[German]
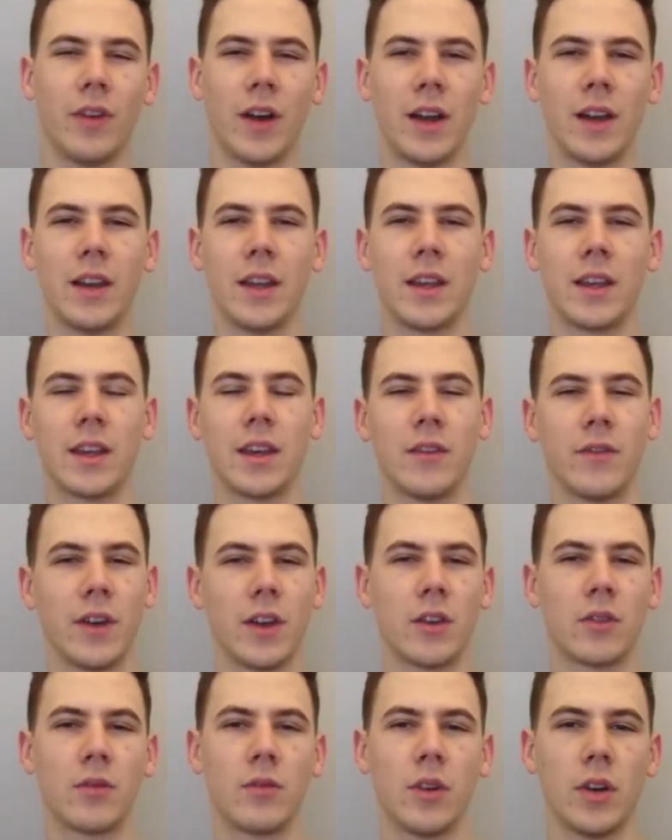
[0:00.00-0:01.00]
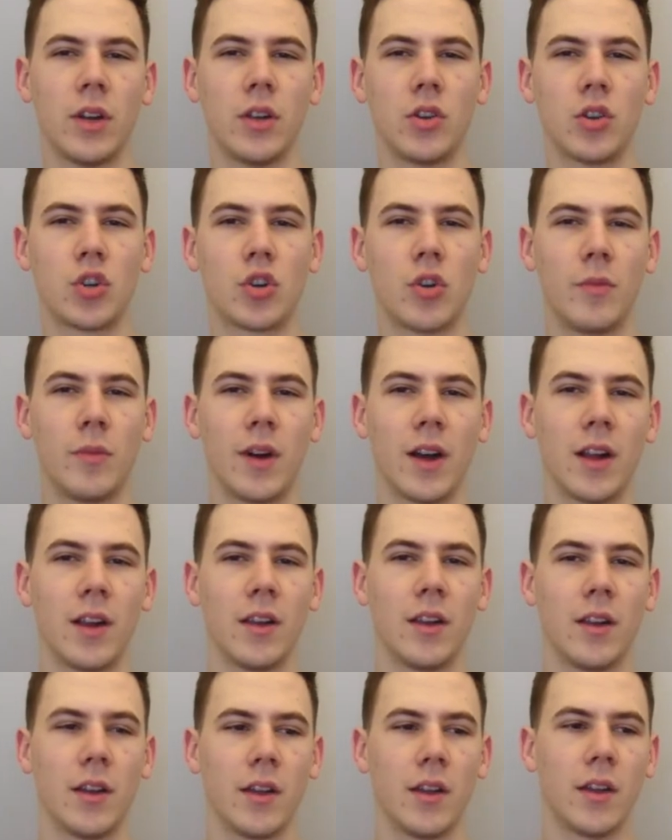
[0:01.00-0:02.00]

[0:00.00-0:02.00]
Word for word: weil ich eventuell schon mal